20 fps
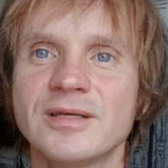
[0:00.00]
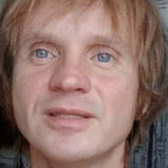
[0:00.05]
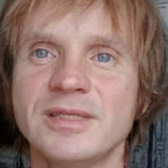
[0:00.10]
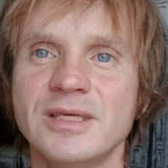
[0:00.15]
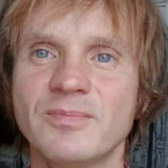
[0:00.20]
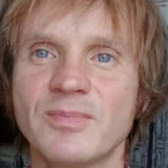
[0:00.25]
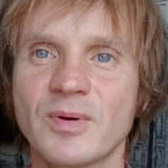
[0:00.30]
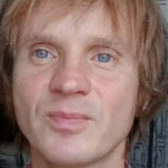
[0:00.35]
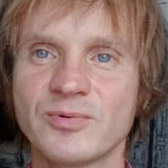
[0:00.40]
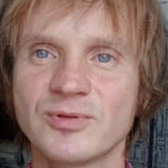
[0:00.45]

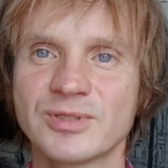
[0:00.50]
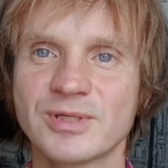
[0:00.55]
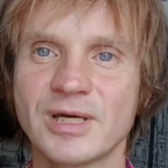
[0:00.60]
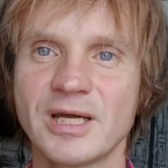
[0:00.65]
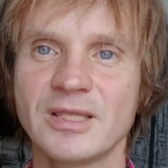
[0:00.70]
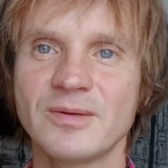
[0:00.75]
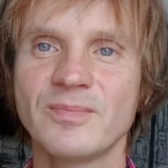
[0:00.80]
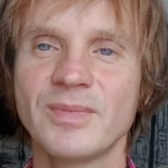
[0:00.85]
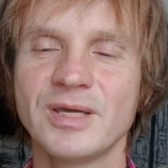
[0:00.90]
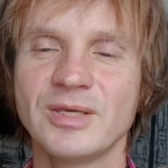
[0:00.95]
не
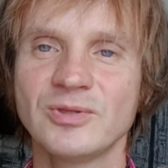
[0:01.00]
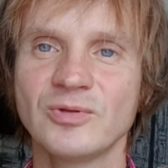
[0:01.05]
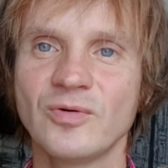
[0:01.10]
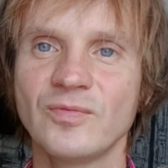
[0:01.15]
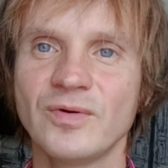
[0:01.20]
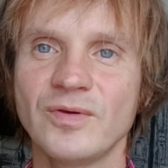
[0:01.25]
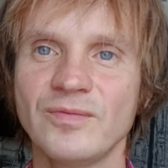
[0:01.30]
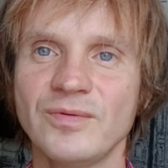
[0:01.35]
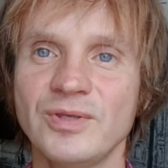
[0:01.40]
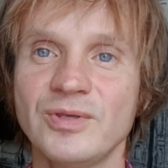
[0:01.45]
пропускать мои
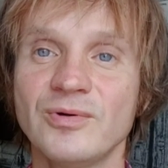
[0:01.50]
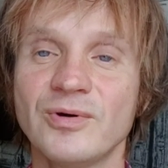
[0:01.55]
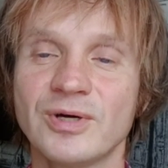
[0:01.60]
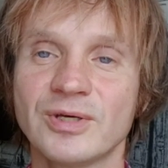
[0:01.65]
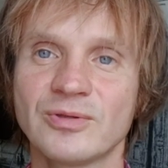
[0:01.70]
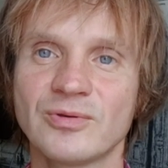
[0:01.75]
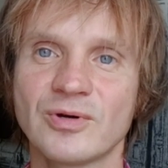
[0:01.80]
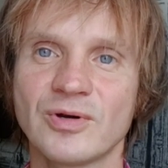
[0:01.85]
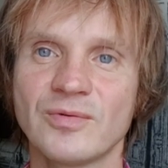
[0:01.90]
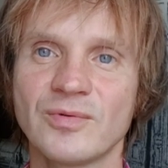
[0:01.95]
новые видео,
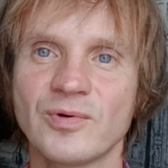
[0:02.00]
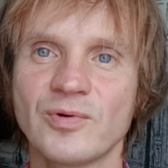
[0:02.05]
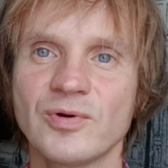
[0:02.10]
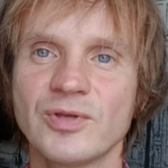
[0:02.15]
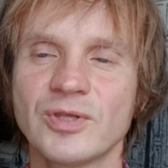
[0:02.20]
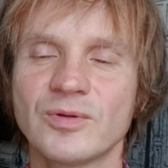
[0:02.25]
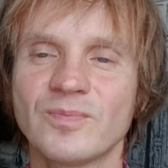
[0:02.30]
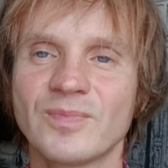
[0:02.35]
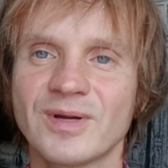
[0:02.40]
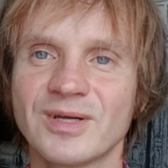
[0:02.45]
которые
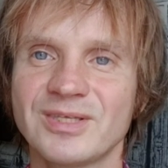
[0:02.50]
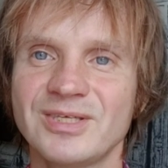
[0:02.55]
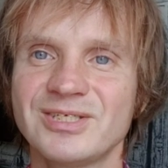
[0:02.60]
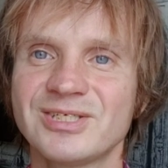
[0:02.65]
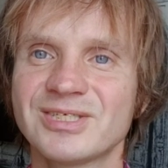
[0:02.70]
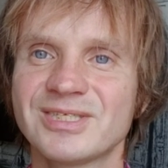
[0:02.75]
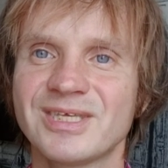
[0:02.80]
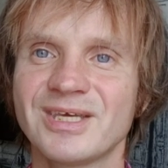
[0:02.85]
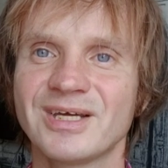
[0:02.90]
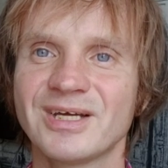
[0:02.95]
выходят
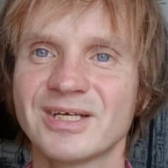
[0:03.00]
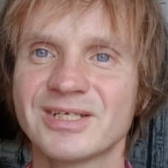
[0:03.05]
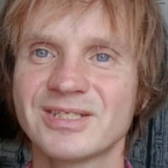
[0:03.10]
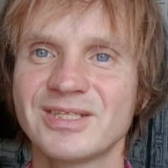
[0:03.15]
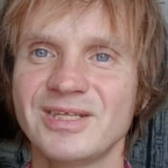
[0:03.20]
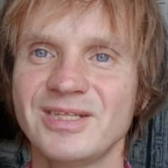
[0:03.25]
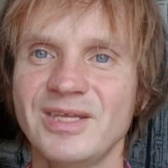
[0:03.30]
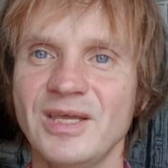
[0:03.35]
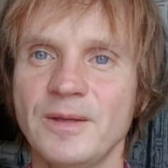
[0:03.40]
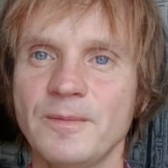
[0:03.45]
практически
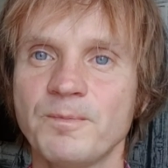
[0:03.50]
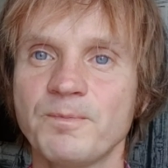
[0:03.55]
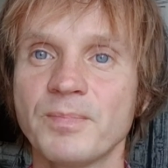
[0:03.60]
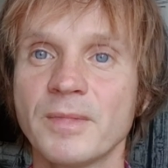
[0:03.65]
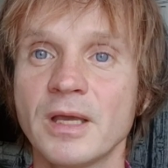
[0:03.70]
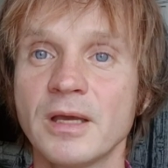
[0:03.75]
каждый день.